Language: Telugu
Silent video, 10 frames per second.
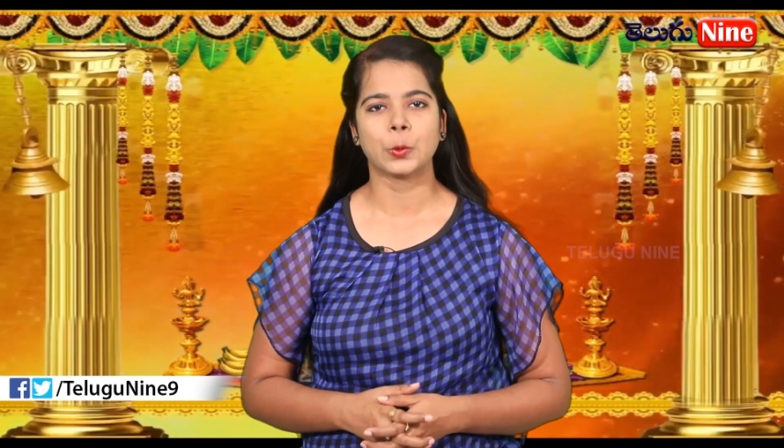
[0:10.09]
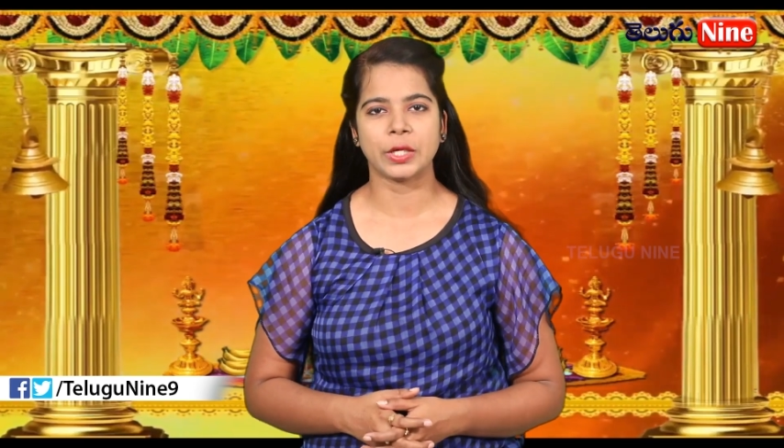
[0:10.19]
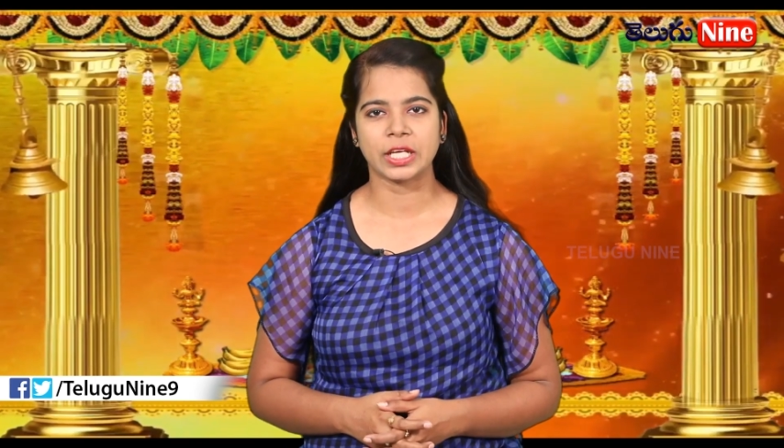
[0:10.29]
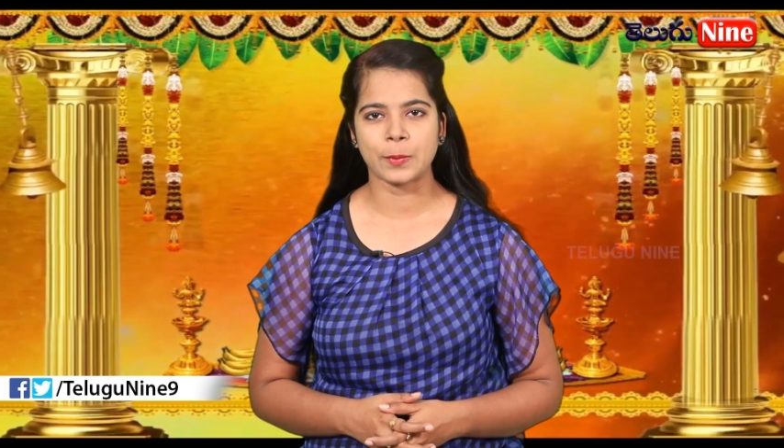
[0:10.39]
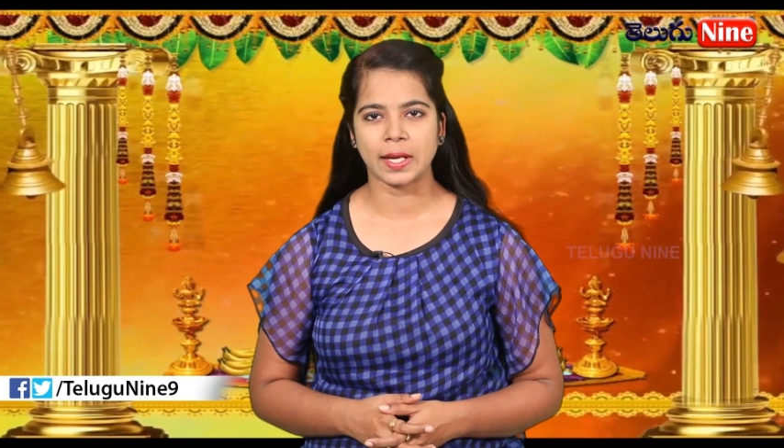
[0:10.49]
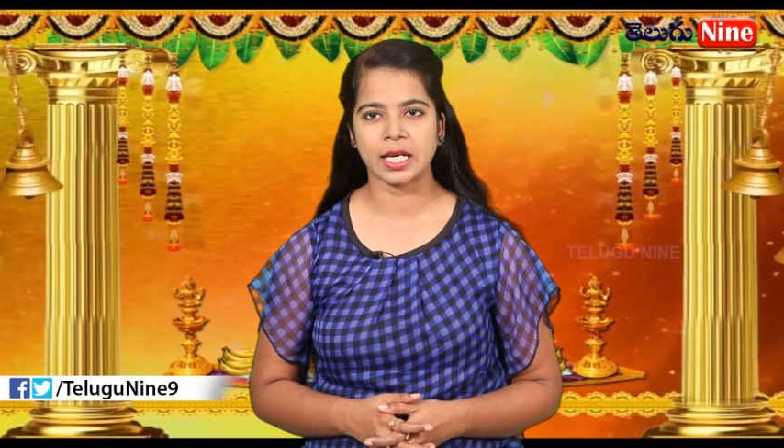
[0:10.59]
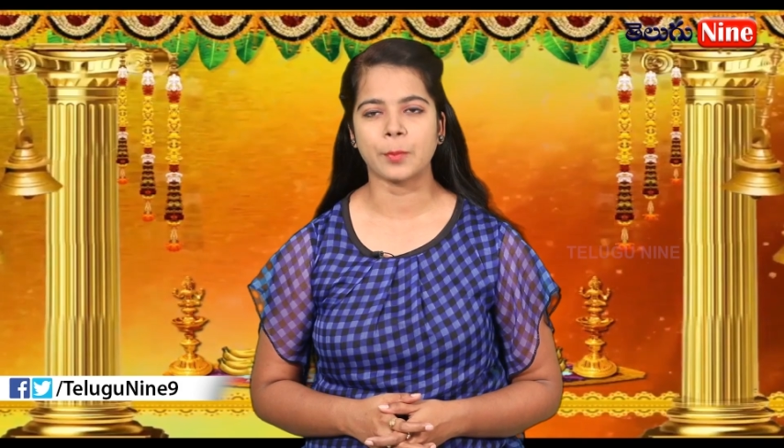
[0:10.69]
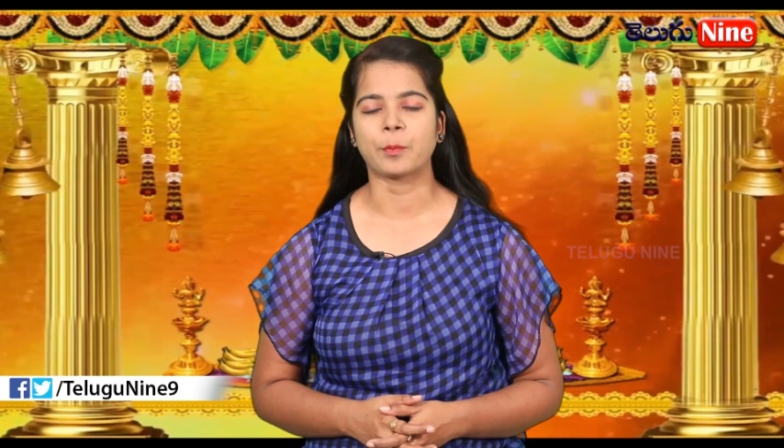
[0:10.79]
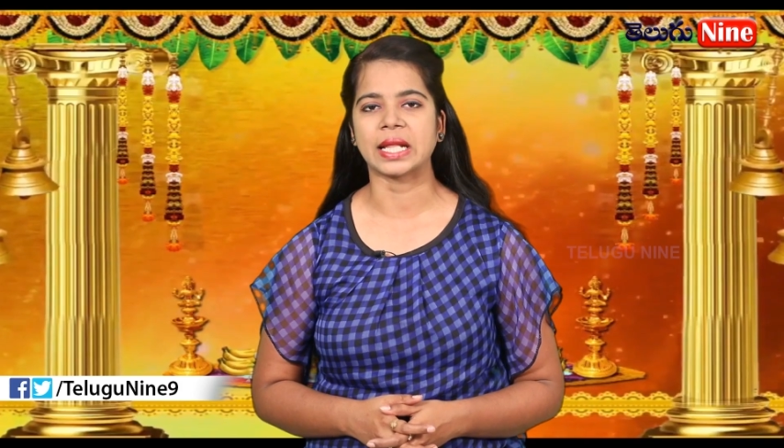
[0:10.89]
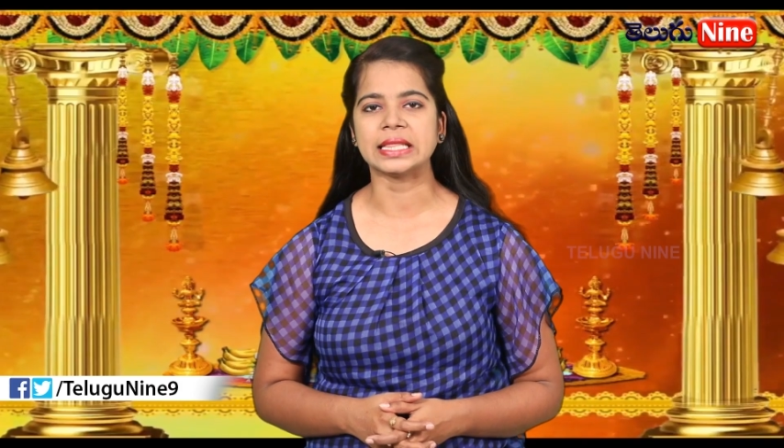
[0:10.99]
గుడికి
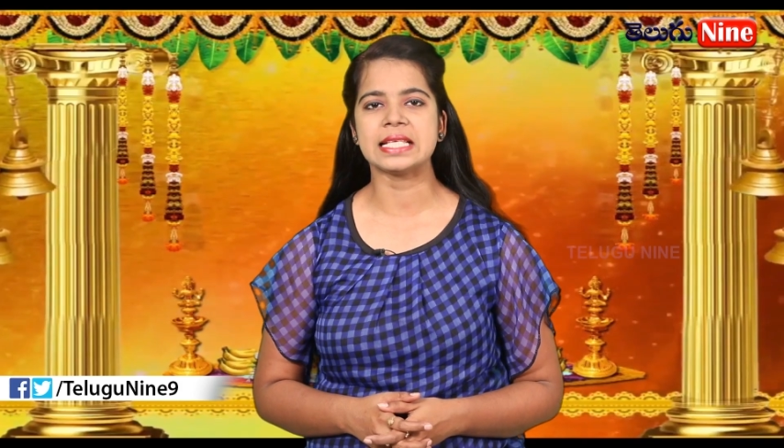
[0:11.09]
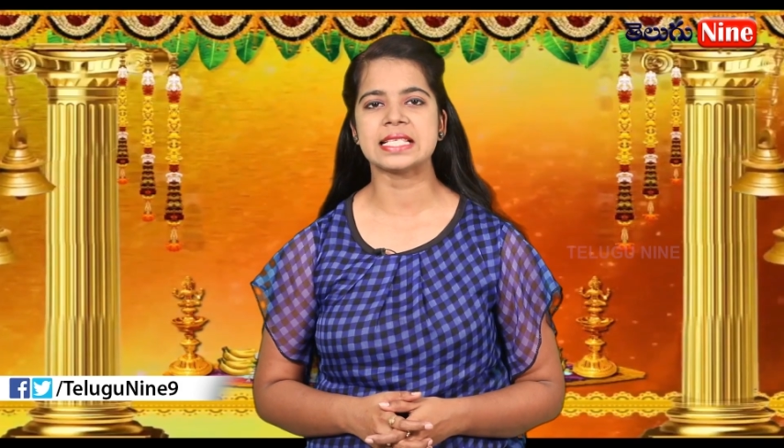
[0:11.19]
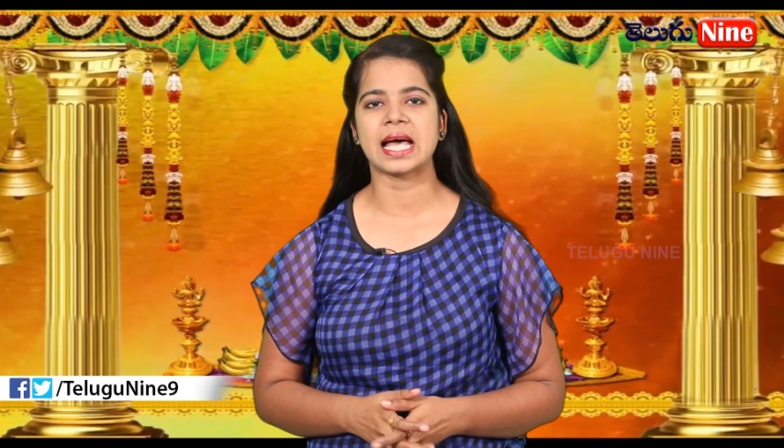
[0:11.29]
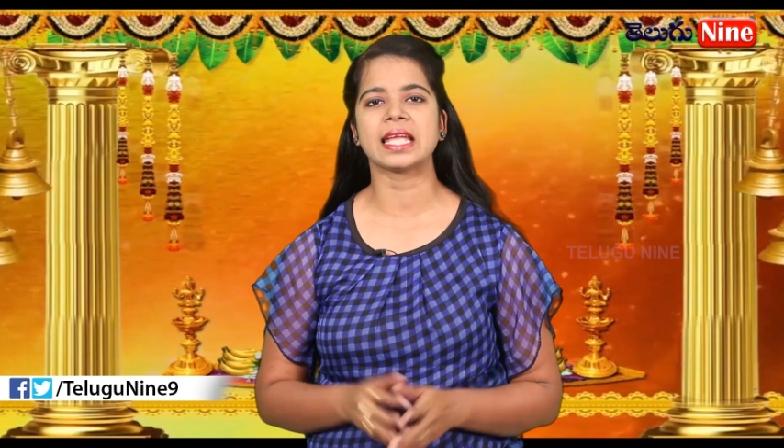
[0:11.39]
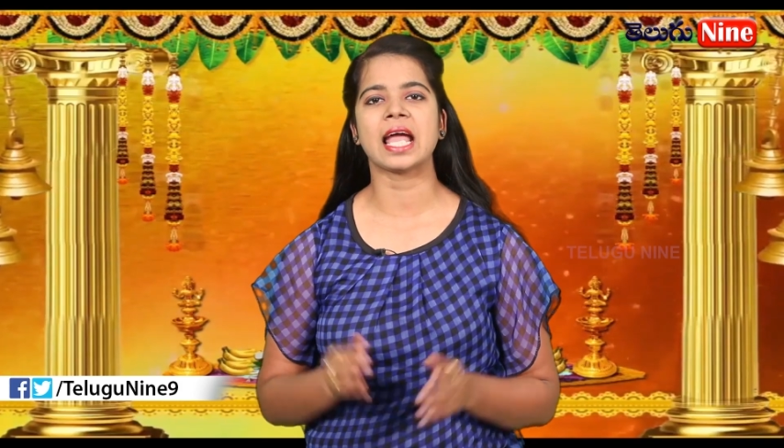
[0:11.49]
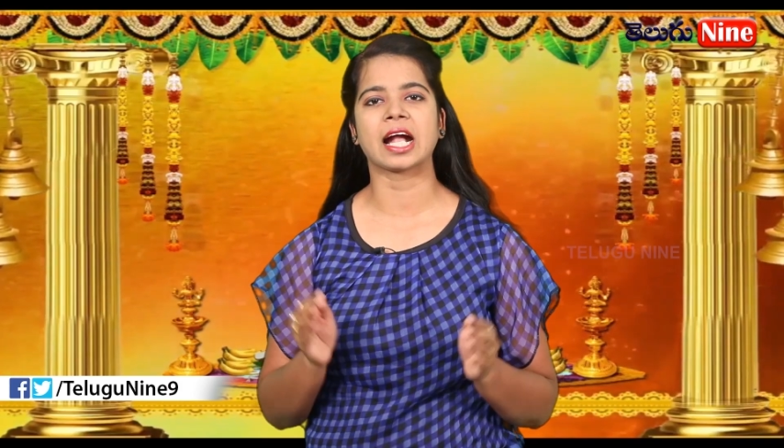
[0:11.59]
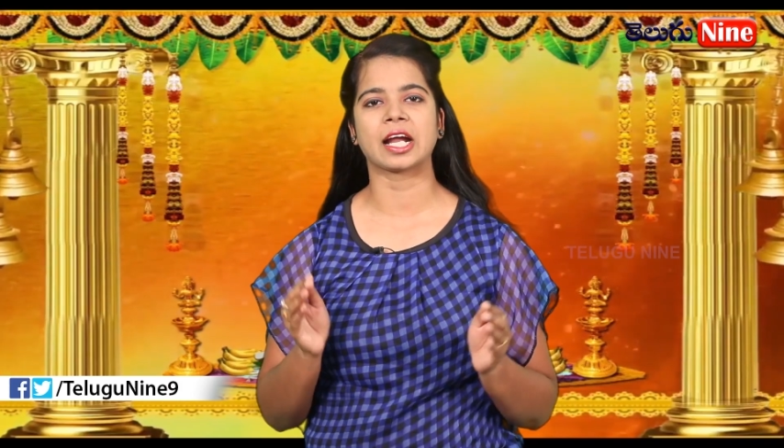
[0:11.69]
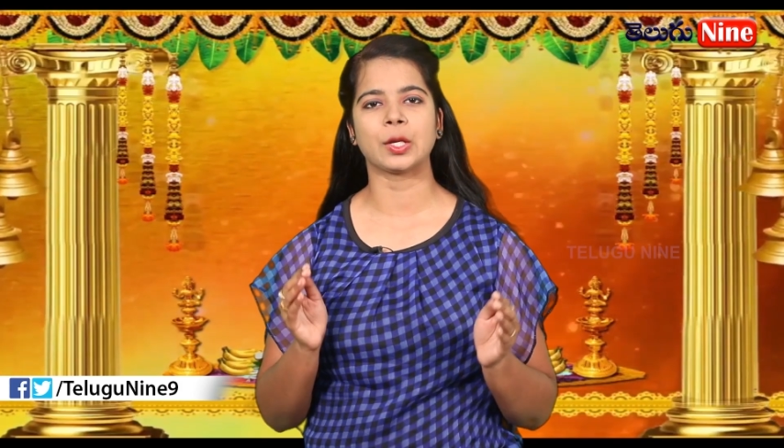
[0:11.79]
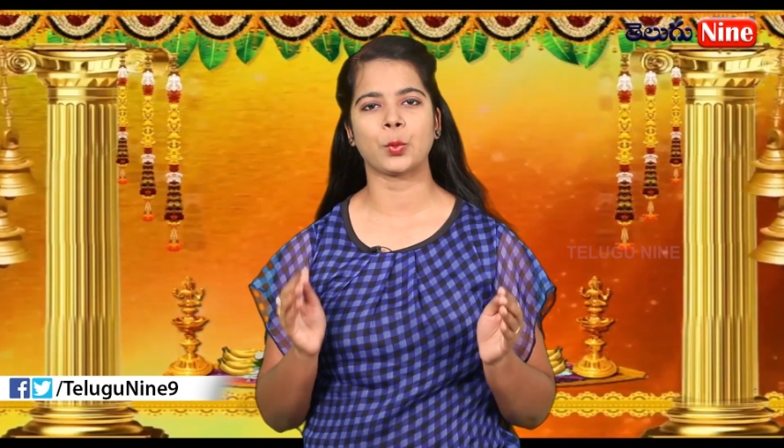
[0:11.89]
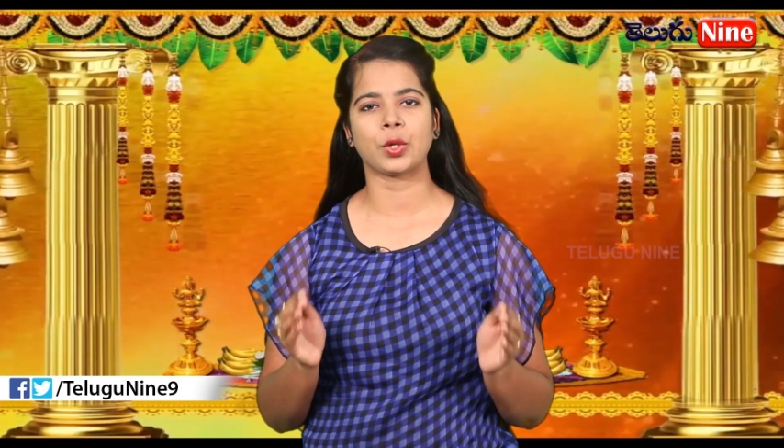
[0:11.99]
వెళ్ళిన ప్రతిసారి
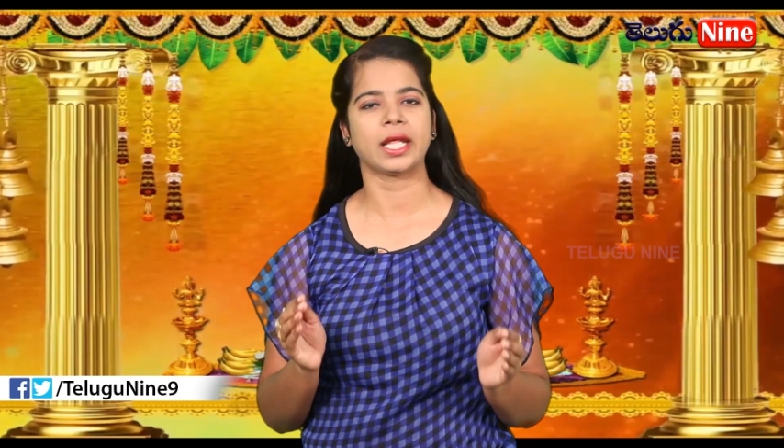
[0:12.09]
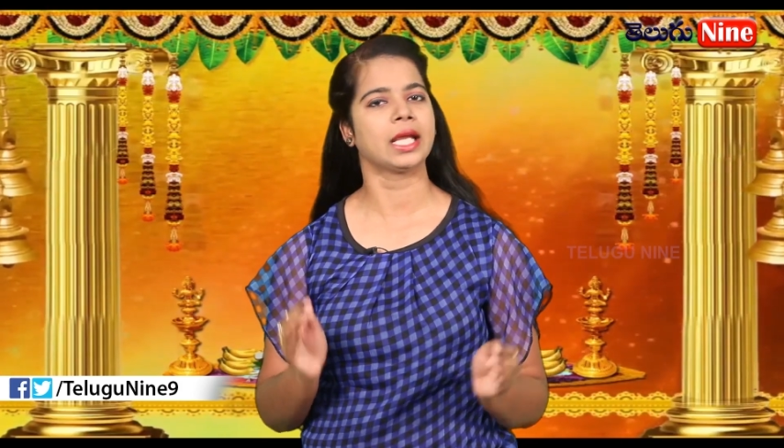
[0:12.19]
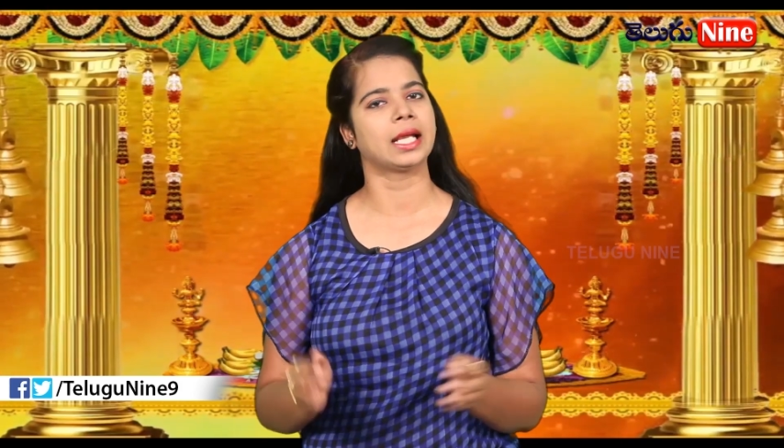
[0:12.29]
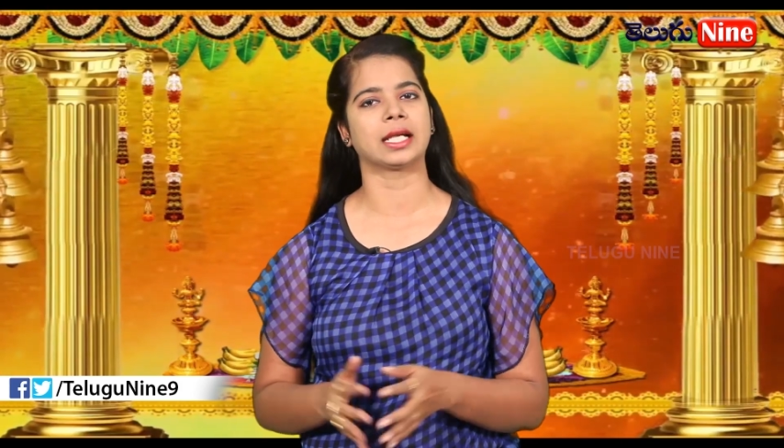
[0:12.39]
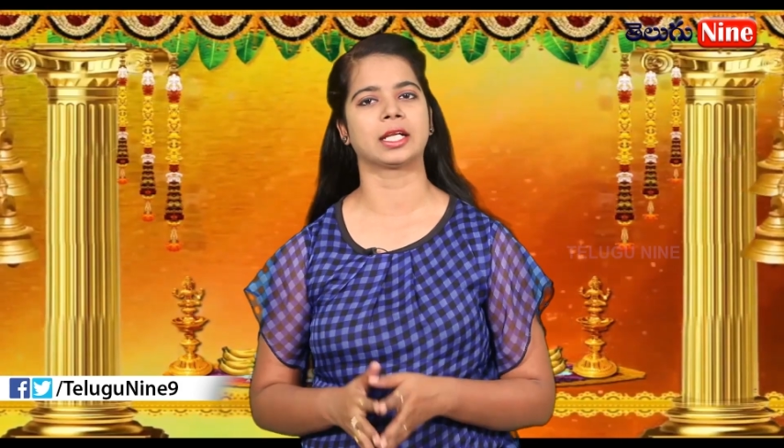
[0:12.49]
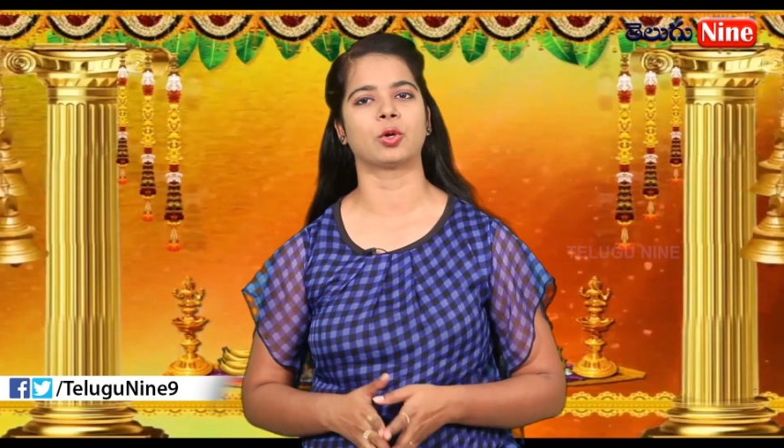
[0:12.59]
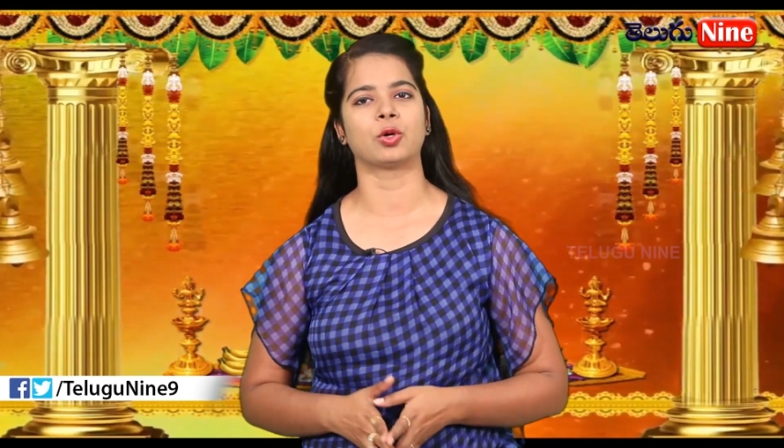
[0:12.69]
అక్కడ ఉండే గంట